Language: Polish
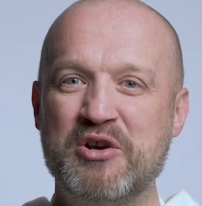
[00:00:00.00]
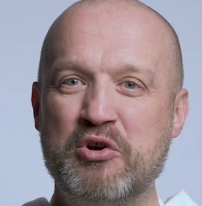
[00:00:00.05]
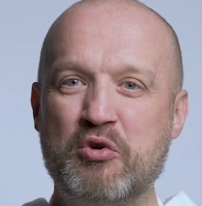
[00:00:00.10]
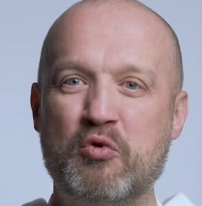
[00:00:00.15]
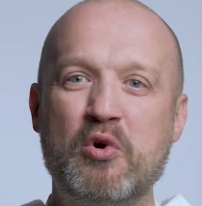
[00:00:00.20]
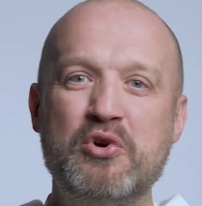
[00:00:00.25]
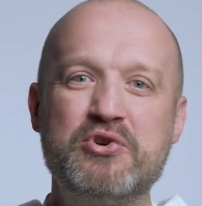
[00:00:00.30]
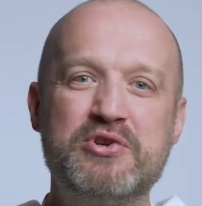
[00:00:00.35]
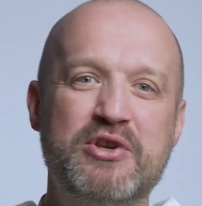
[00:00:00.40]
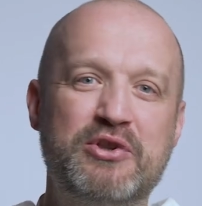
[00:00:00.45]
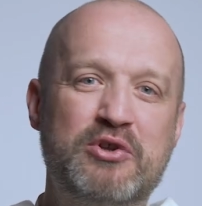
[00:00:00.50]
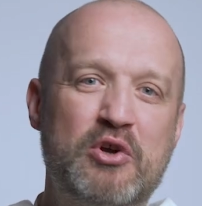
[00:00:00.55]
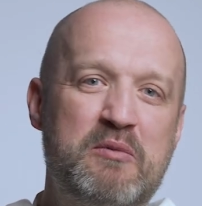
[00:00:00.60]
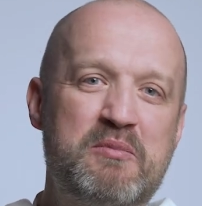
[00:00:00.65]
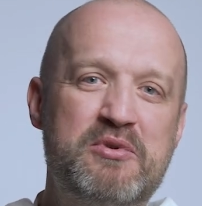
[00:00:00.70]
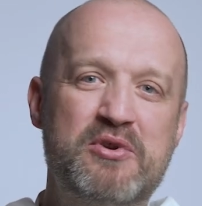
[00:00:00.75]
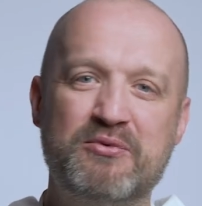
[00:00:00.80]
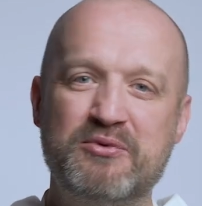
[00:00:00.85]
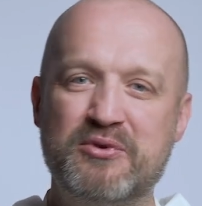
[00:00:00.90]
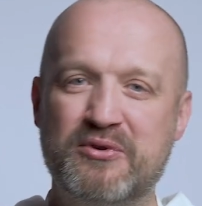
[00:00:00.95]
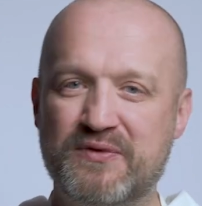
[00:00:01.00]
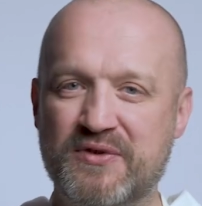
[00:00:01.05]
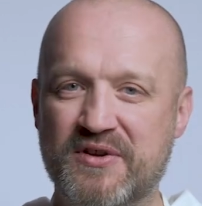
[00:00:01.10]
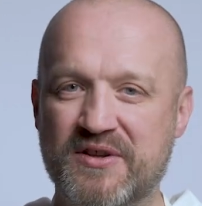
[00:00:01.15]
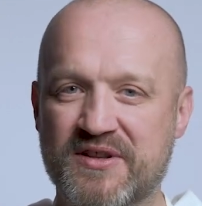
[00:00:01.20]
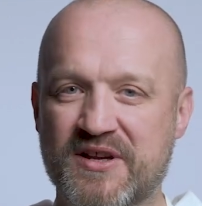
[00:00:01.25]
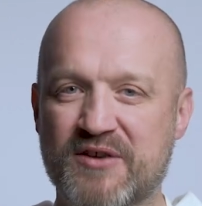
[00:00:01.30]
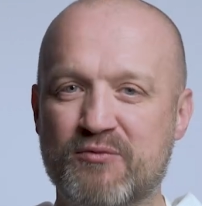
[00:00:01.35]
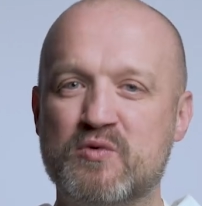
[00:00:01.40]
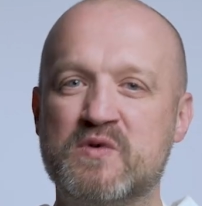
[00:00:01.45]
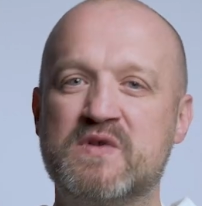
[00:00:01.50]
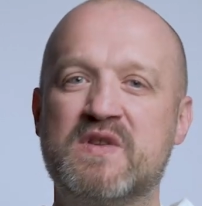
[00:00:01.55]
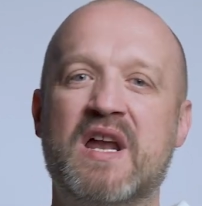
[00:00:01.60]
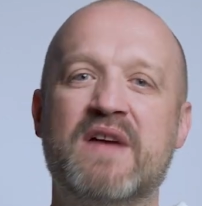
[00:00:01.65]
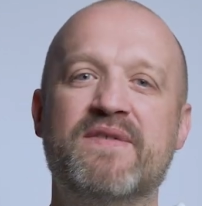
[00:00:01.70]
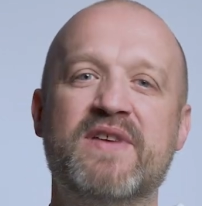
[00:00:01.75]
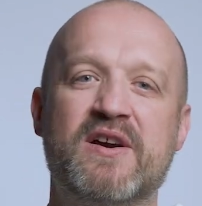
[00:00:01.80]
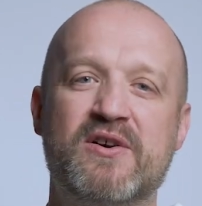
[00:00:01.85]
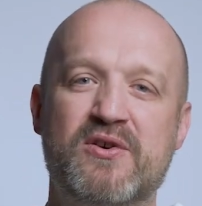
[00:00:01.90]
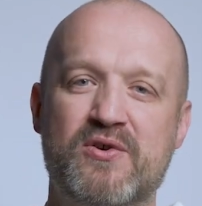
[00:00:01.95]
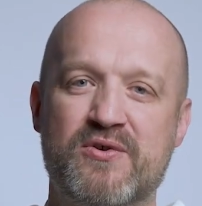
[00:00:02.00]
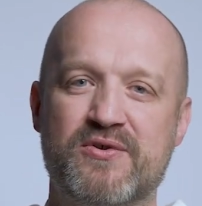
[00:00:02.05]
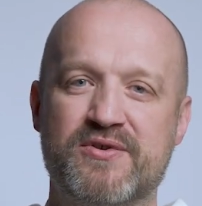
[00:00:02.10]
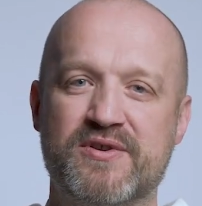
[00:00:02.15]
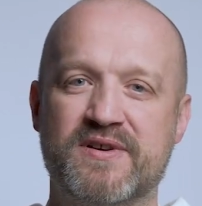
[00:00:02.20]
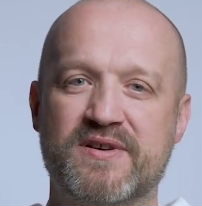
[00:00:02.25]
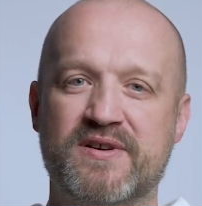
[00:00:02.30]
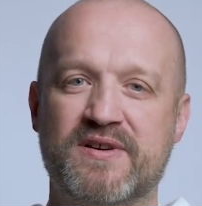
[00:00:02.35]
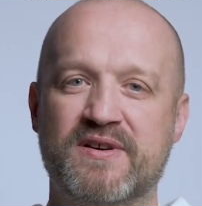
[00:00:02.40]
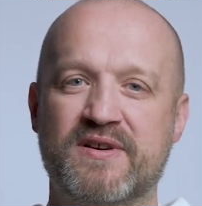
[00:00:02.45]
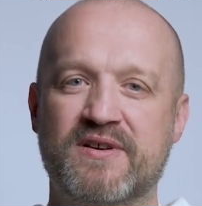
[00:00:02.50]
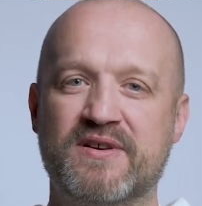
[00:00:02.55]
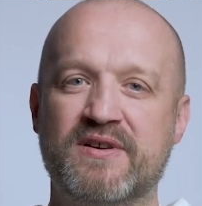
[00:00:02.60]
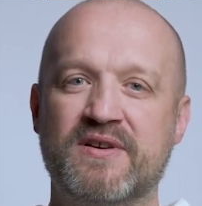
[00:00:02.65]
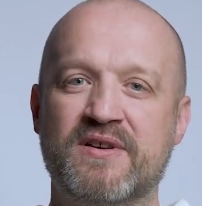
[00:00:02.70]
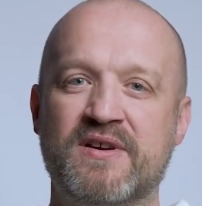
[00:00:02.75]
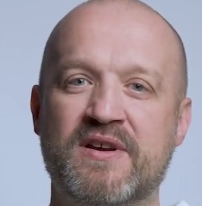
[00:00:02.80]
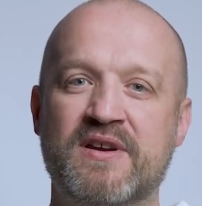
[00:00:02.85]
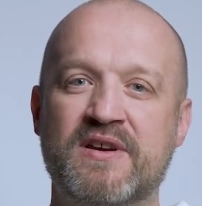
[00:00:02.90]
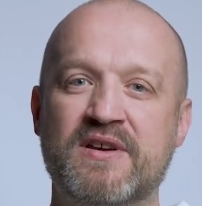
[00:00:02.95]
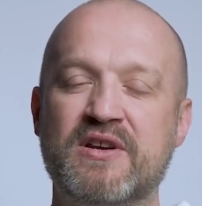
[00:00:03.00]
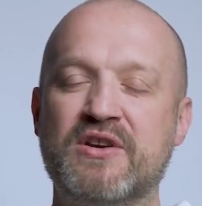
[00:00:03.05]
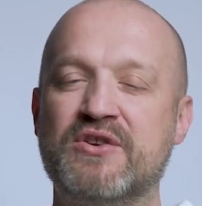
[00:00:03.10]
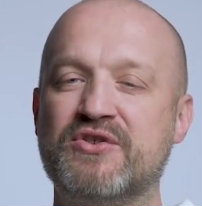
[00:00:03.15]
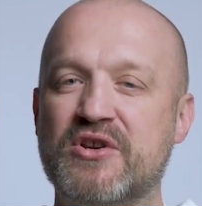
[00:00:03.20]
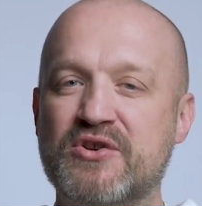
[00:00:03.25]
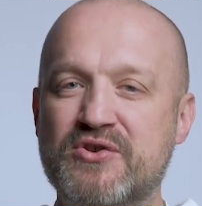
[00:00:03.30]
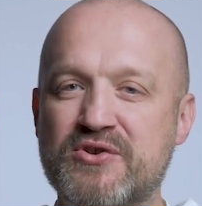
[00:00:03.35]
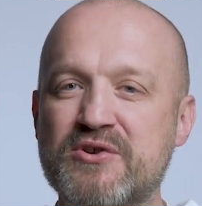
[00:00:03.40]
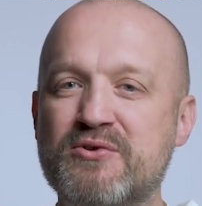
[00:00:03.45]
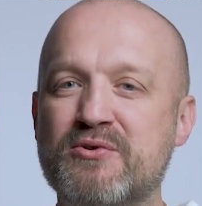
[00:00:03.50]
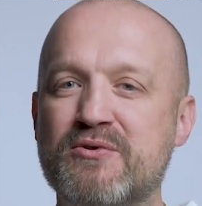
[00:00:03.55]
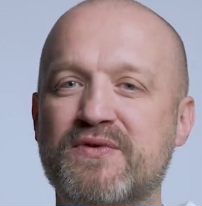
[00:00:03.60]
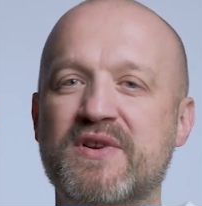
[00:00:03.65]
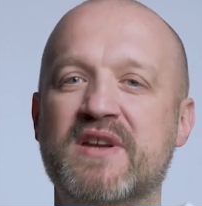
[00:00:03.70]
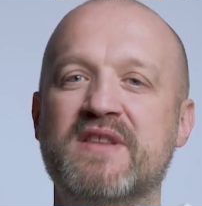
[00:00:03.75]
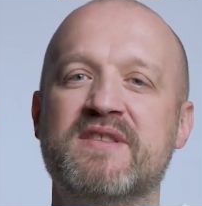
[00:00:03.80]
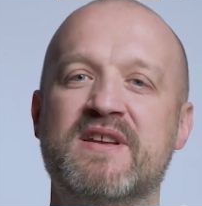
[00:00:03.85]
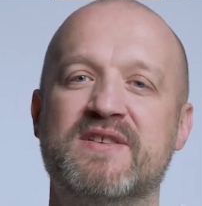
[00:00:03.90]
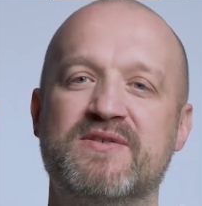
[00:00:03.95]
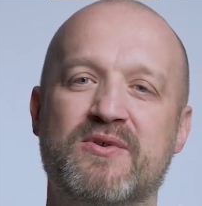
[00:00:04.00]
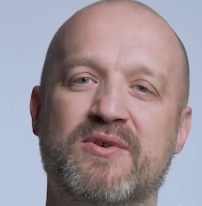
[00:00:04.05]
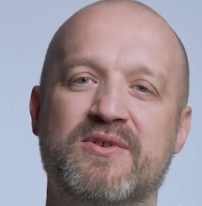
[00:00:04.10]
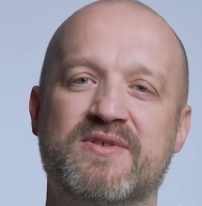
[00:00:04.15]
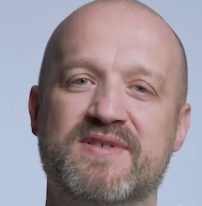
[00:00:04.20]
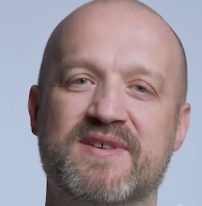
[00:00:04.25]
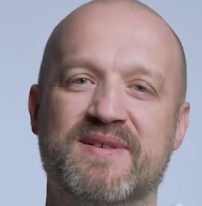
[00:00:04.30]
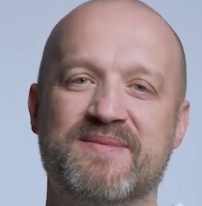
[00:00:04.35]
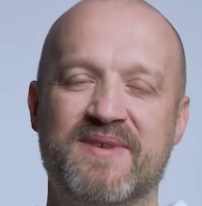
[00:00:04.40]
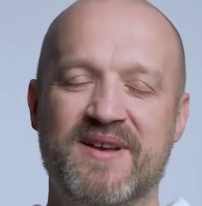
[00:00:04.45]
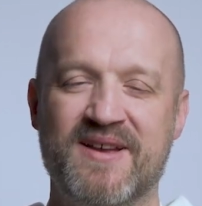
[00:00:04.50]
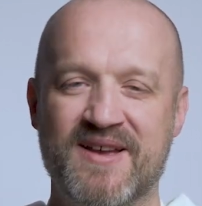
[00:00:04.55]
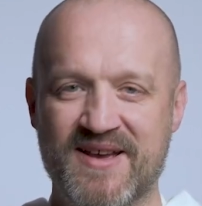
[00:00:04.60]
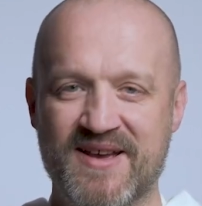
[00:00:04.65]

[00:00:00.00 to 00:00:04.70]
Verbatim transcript: Głosi dobrą nowinę, uzdrawia chorych, grzeszników jedna z ojcem,